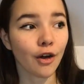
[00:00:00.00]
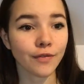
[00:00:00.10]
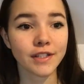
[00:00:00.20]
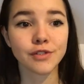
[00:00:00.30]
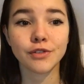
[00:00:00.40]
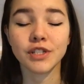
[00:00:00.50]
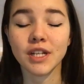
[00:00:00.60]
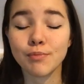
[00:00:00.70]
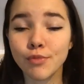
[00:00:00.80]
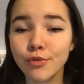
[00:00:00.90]
En fait, ce que
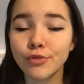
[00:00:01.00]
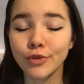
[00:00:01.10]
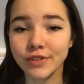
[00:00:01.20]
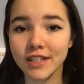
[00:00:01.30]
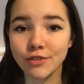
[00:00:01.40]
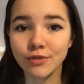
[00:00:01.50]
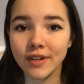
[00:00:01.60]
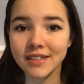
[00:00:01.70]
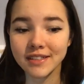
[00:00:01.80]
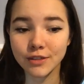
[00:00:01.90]
j'aime beaucoup dans cette
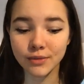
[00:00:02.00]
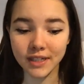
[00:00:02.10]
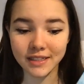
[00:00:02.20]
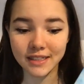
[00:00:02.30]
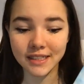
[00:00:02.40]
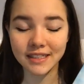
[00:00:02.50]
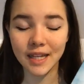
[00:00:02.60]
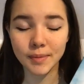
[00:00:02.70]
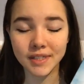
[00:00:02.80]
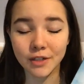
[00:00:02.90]
nouvelle saison
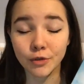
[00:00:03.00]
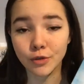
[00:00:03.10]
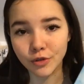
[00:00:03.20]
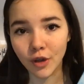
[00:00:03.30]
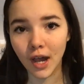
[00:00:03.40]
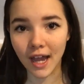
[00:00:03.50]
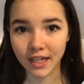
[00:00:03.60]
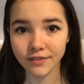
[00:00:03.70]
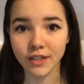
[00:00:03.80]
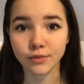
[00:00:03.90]
d'Insaisissable, c'est que l'auteur
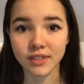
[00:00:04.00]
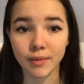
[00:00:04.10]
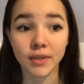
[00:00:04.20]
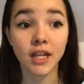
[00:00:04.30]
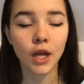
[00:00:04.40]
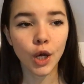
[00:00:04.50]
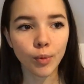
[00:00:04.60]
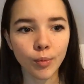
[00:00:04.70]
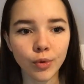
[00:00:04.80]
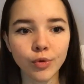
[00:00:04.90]
arrive à nous amener
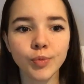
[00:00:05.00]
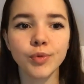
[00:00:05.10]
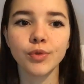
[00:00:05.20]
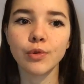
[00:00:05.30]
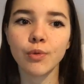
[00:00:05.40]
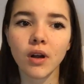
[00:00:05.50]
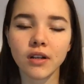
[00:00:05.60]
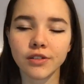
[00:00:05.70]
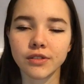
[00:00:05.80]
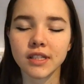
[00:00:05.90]
beaucoup plus
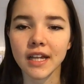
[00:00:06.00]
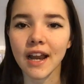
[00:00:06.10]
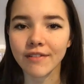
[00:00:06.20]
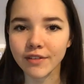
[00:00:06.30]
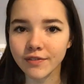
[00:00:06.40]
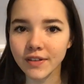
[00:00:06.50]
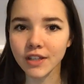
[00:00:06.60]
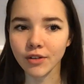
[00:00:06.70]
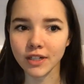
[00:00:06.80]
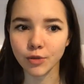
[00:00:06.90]
loin que ce qu'elle avait
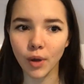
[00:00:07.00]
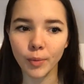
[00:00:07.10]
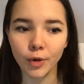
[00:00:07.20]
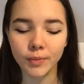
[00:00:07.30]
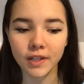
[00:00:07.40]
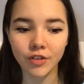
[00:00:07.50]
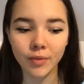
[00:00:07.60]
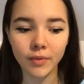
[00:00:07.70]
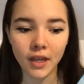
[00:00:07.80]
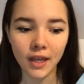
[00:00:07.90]
fait dans les trois premiers
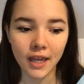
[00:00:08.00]
tomes.